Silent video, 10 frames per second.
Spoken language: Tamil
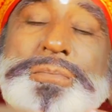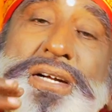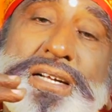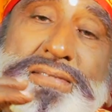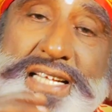
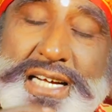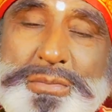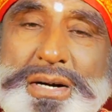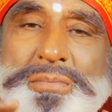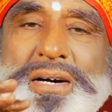பிரணவ
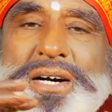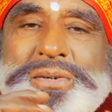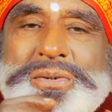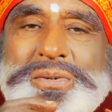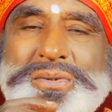தேகமாக
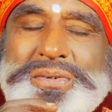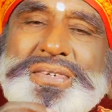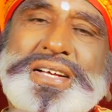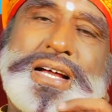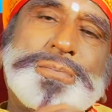மாறும்
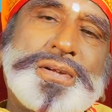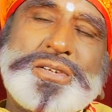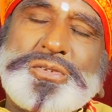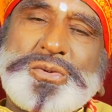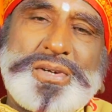
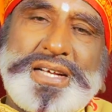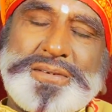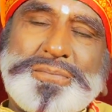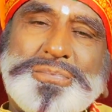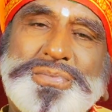அப்படின்னு
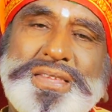சொன்னார்